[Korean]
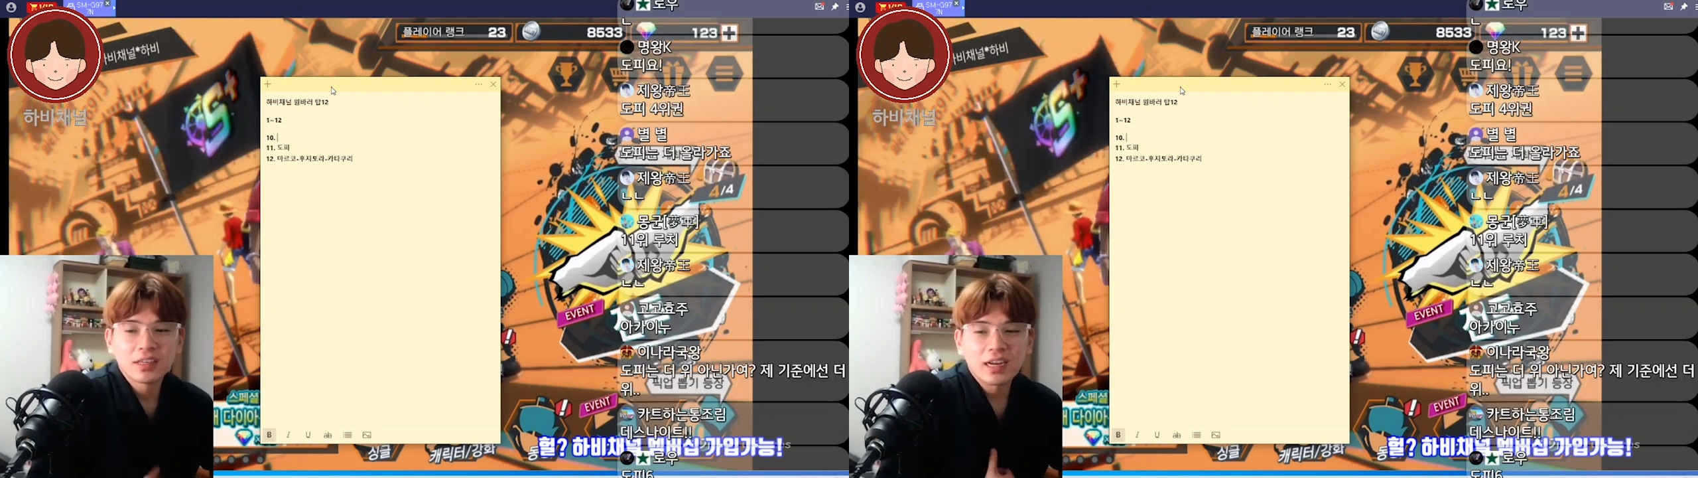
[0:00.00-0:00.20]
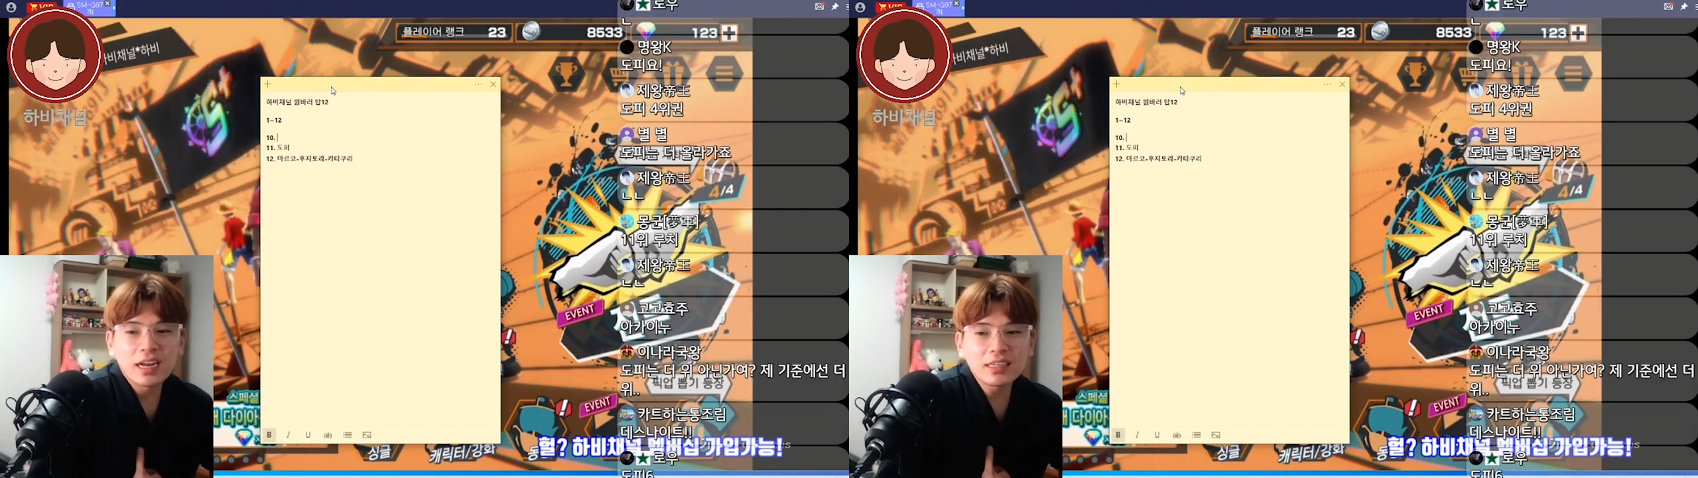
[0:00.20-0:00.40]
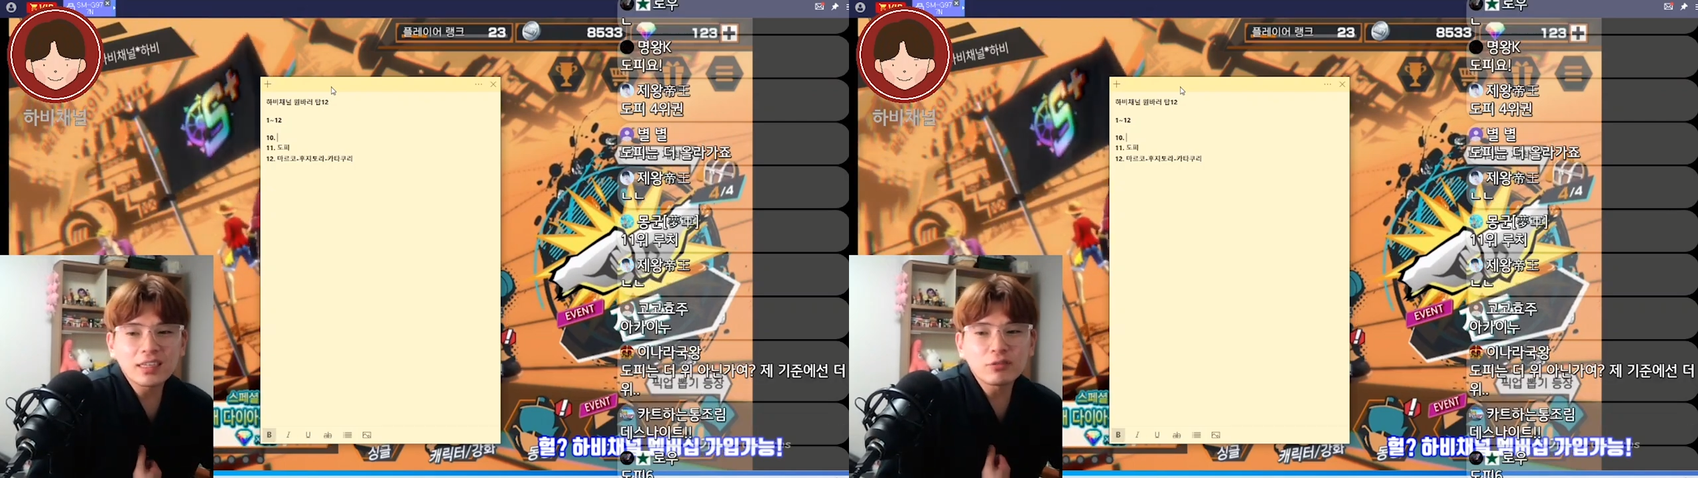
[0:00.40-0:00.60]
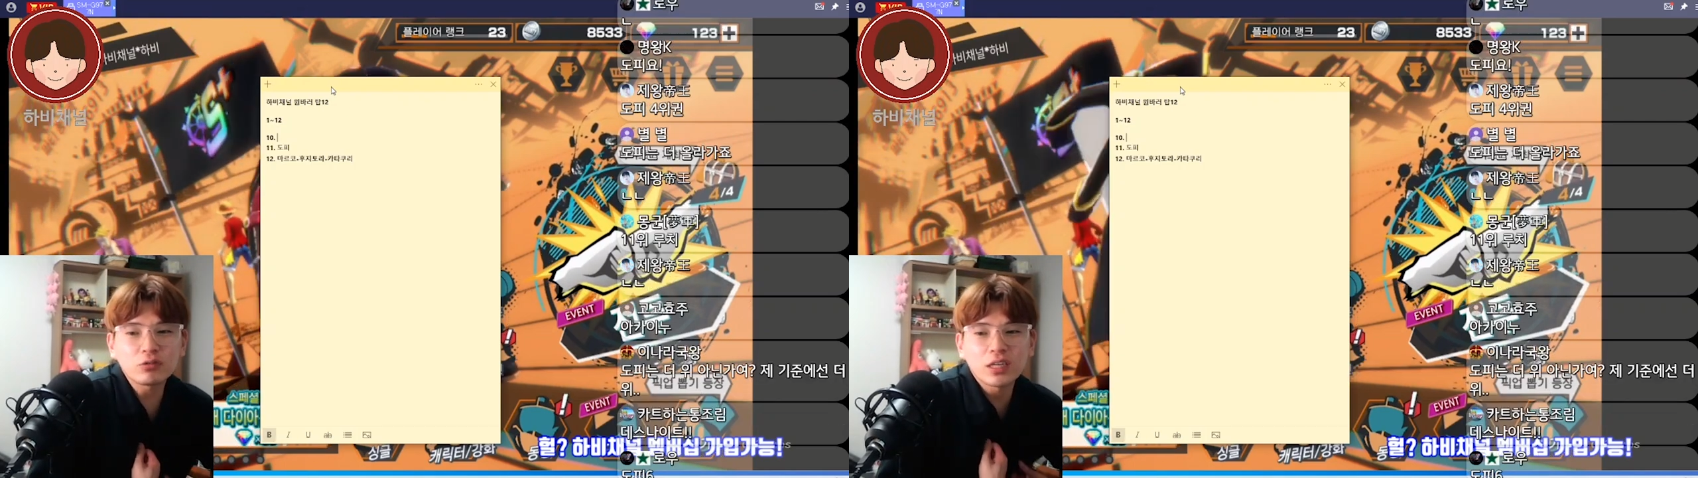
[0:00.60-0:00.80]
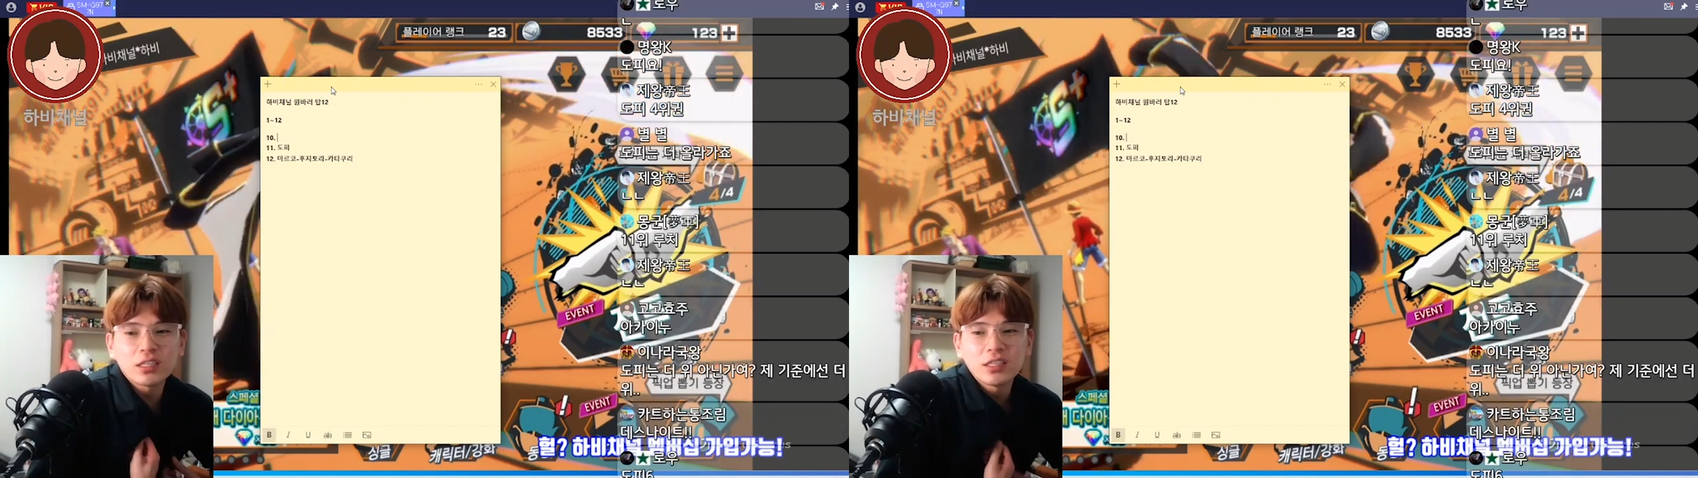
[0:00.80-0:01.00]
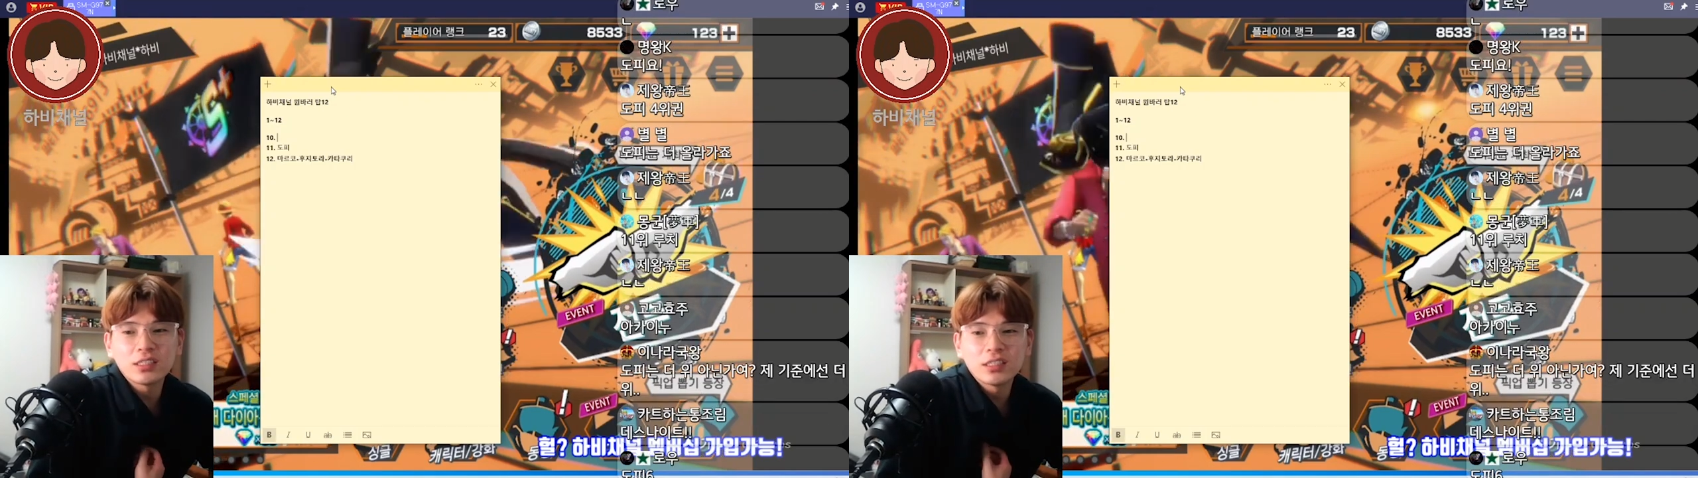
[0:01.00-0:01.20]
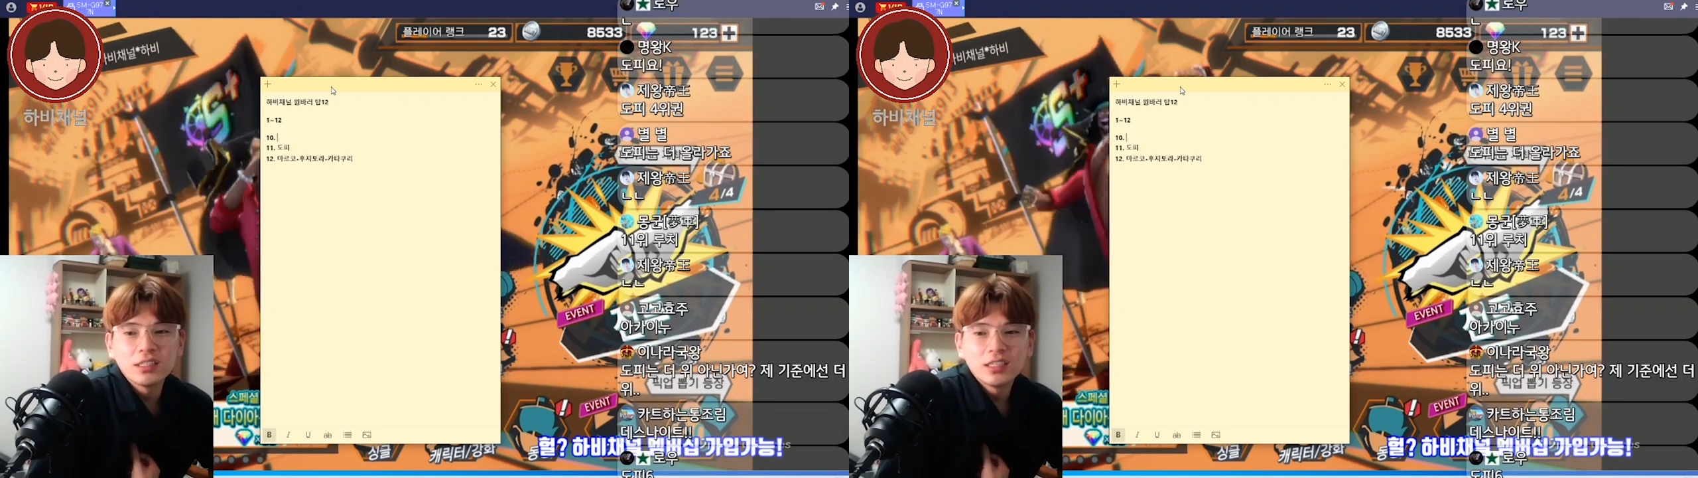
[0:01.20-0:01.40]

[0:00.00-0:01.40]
카타쿠리는